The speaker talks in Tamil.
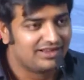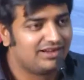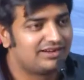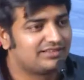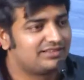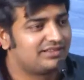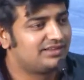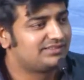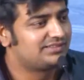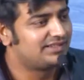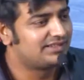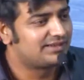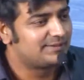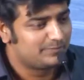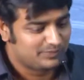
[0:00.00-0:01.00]
ஆனந்தராஜ்
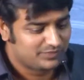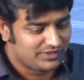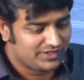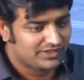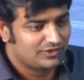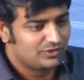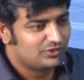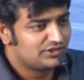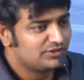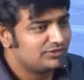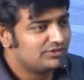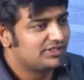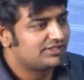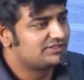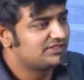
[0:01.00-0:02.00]
சார் அவர் வந்து
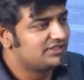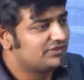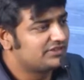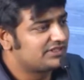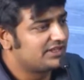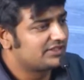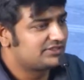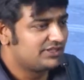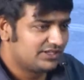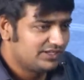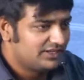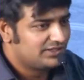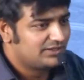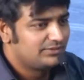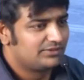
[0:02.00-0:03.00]
நான் சின்ன வயசில்
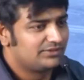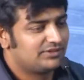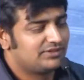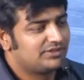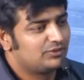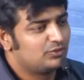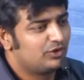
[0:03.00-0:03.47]
ஆக்சுவலாக